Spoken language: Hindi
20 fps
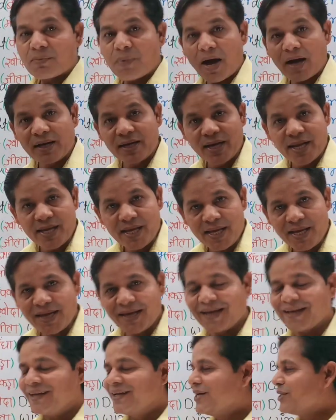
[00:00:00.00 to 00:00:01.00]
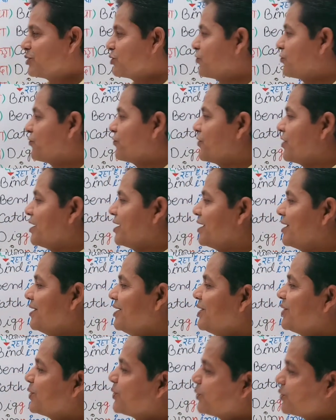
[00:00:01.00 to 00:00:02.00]
समान नहीं है तो
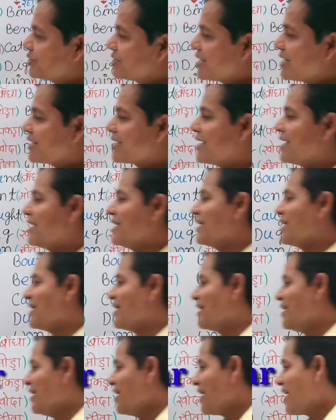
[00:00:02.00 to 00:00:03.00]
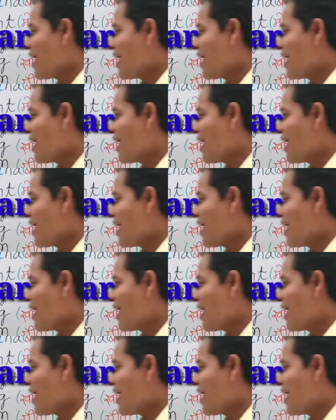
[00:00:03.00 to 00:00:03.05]
फिर उसे कहेंगे